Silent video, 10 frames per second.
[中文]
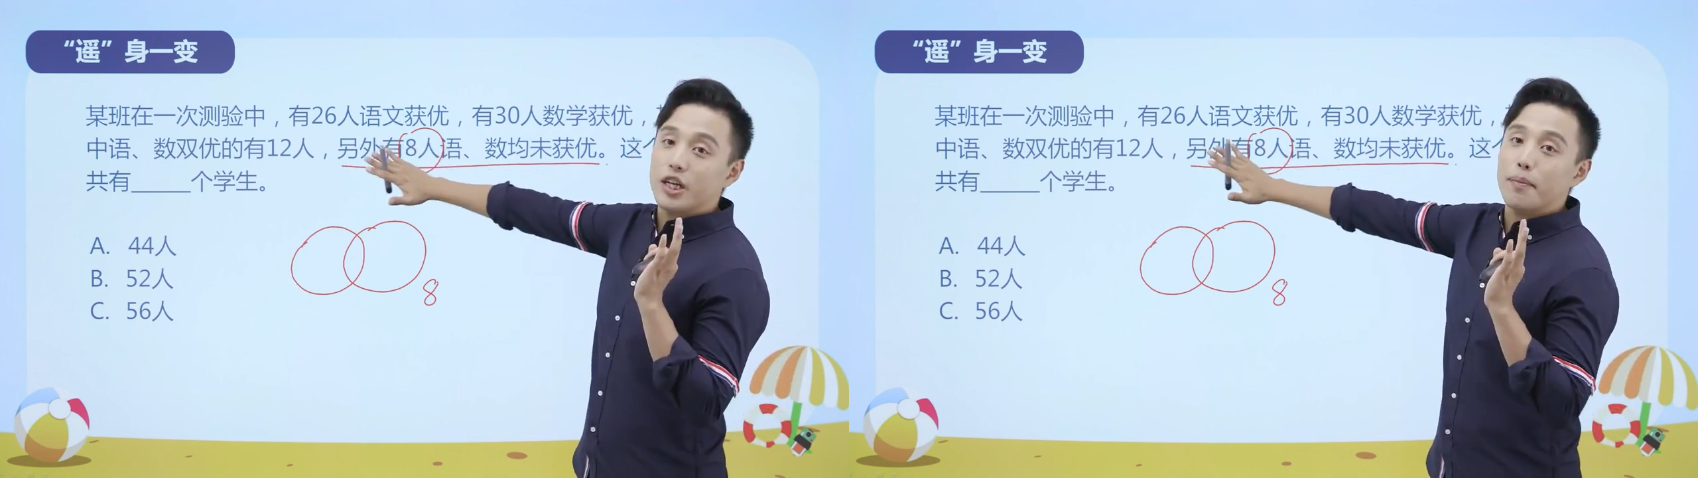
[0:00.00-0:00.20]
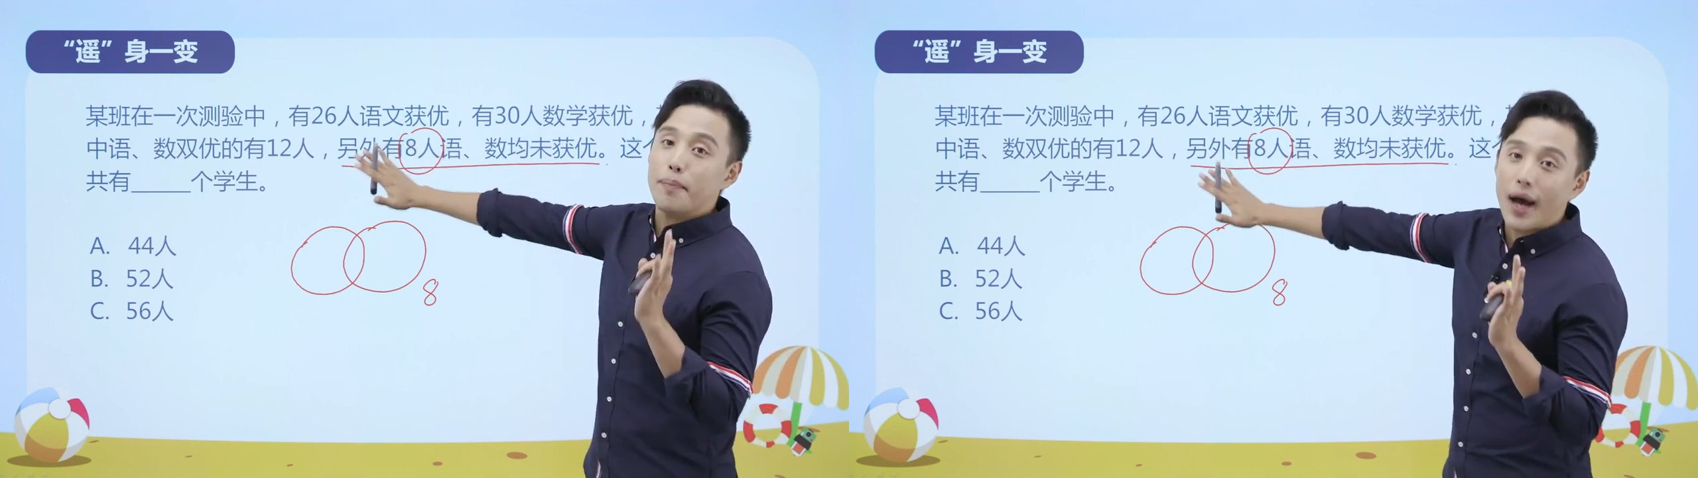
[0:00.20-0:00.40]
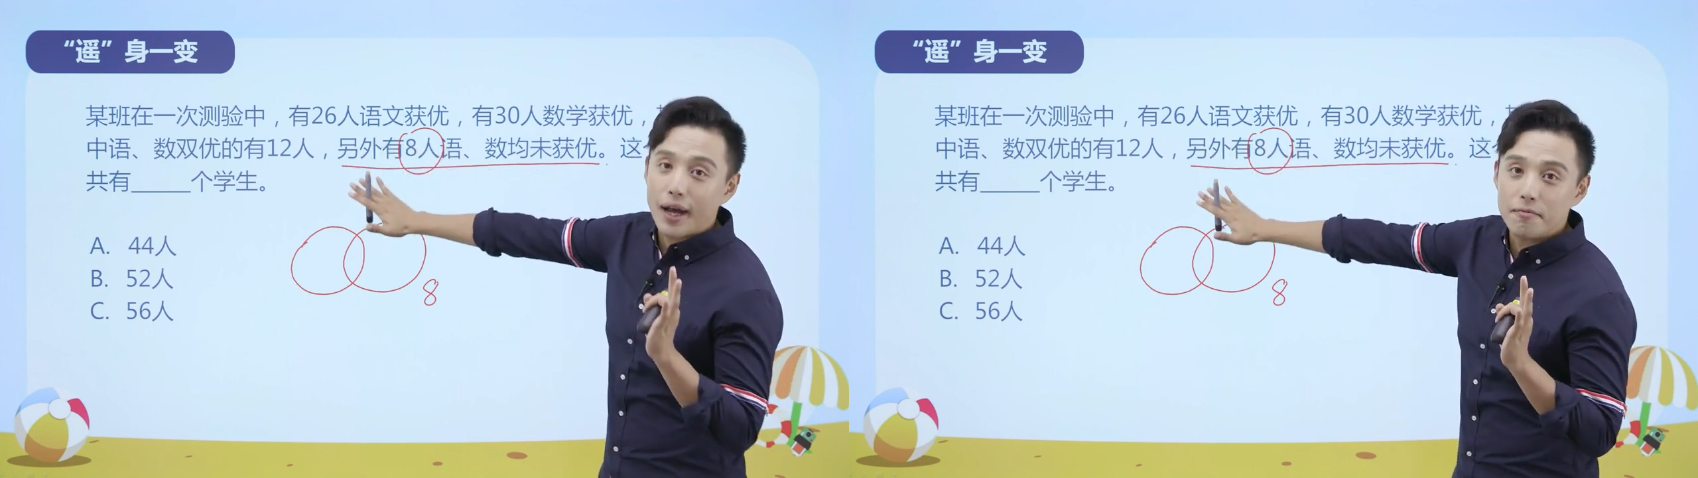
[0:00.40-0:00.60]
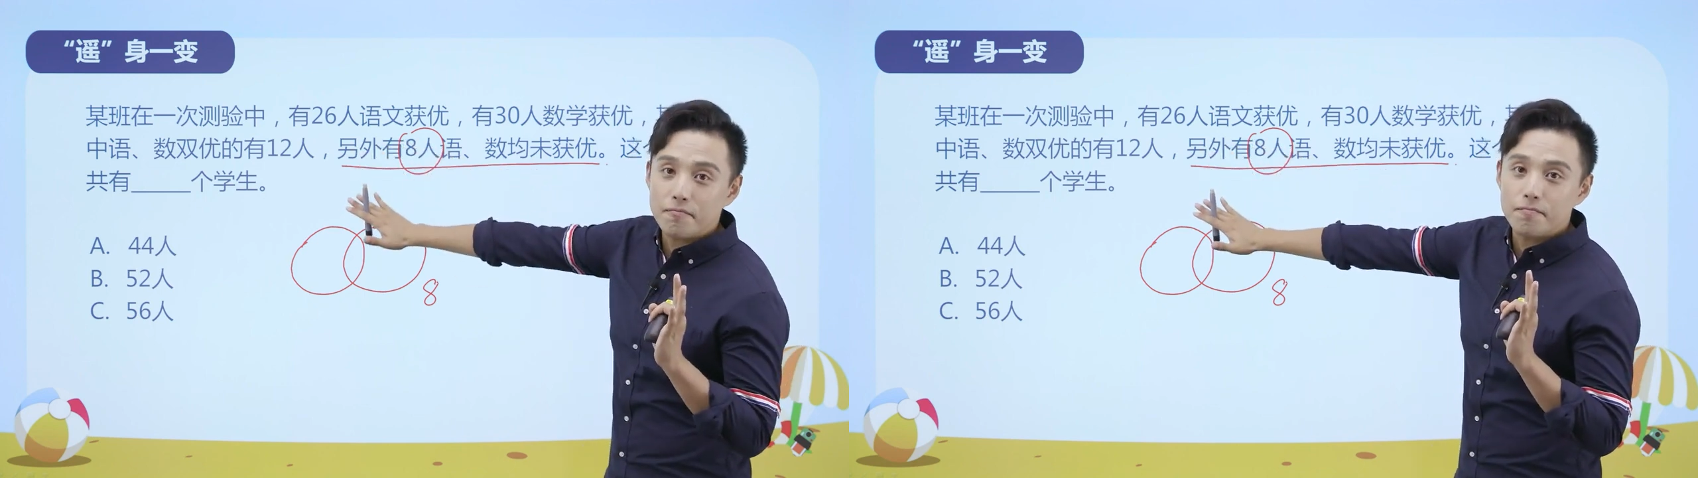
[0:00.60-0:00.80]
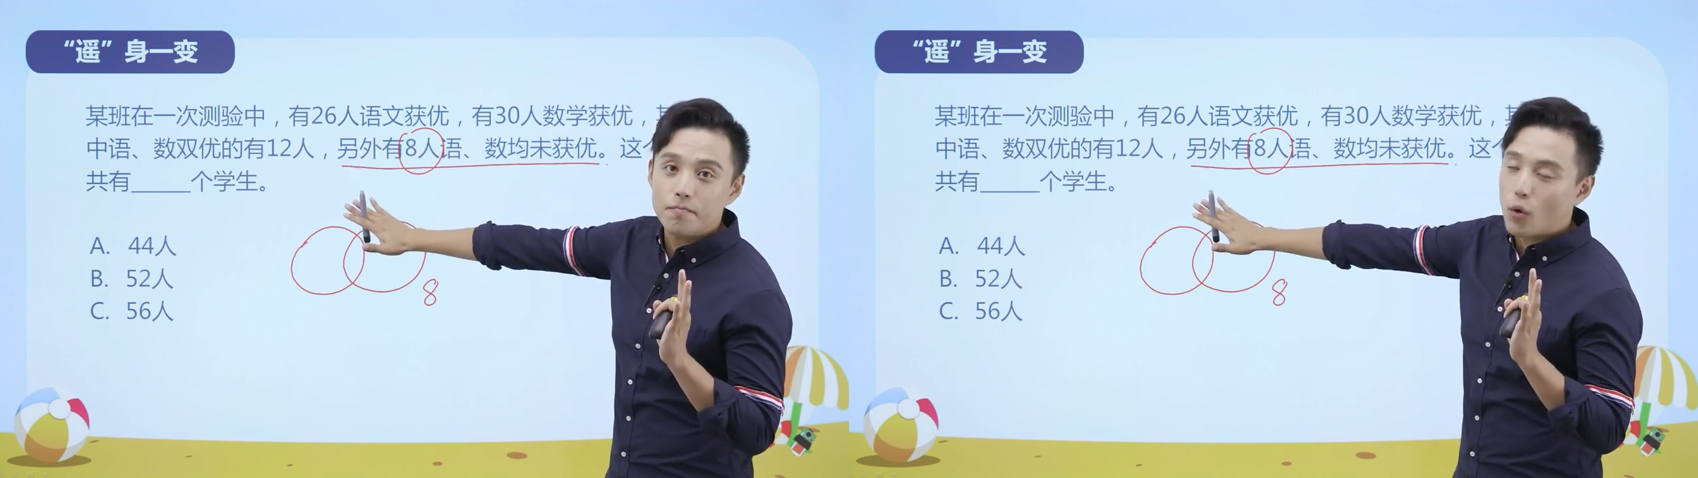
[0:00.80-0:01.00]
个八，
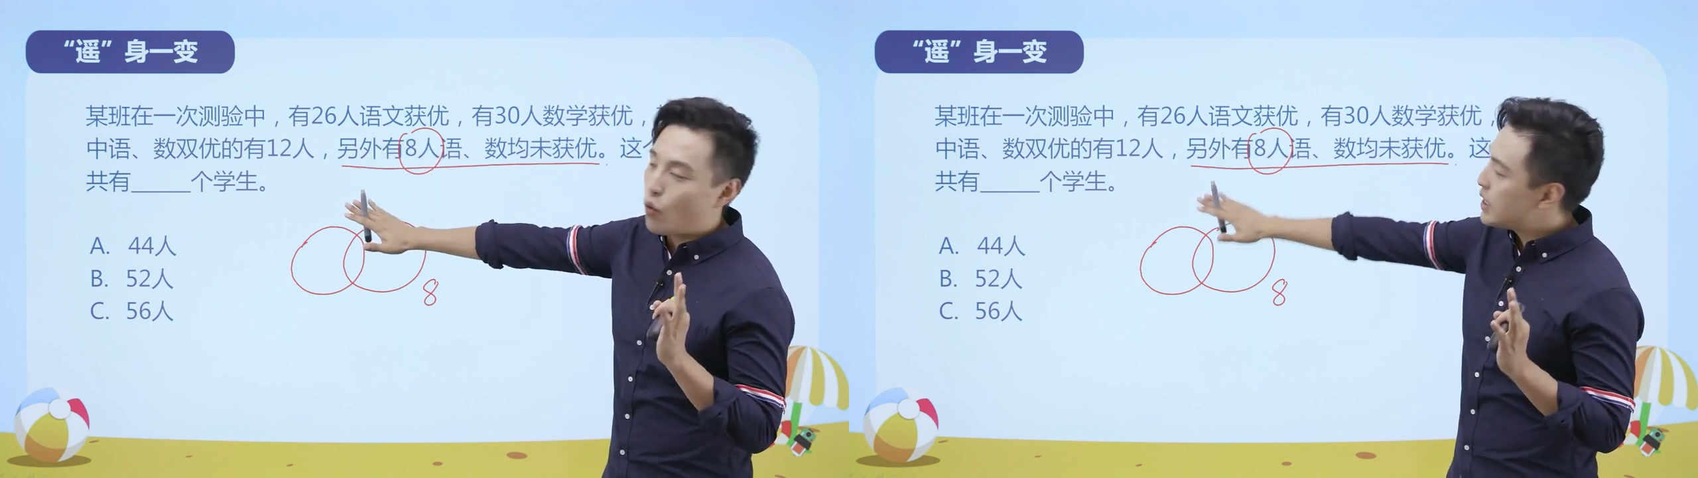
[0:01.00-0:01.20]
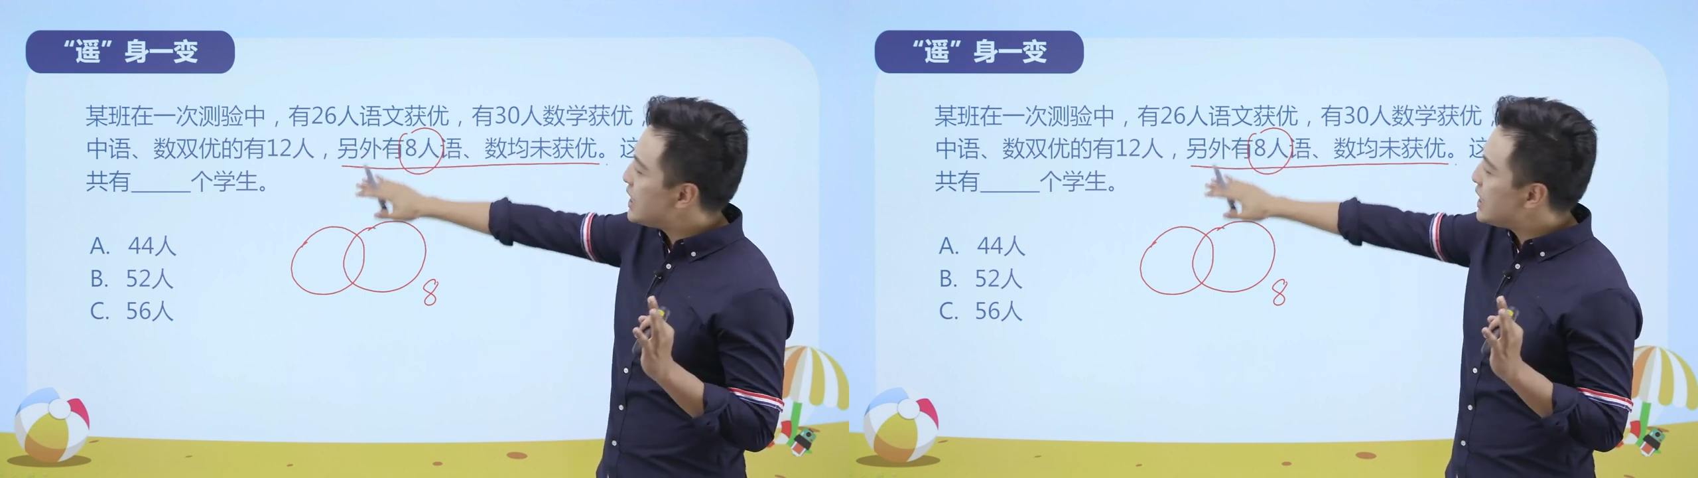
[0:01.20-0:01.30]
我